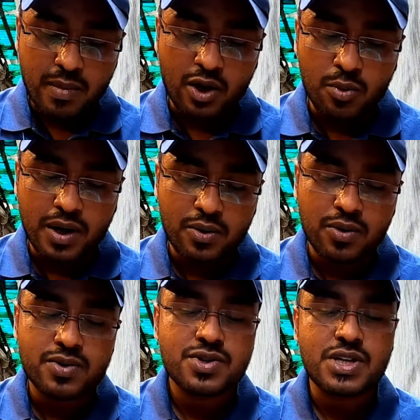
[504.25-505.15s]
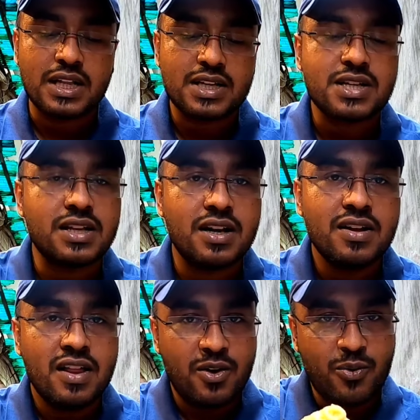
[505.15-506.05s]
মাখো মাখো সাদা সাদা
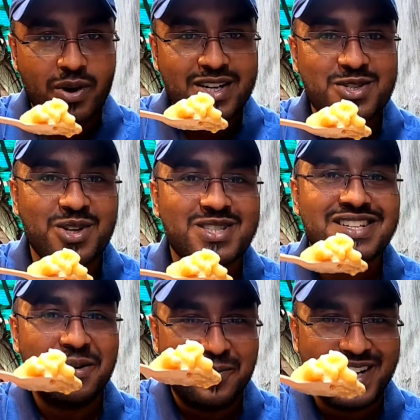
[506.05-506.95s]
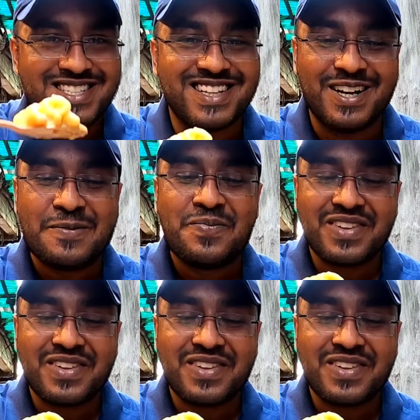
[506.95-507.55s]
হোয়াইট সস পাস্তা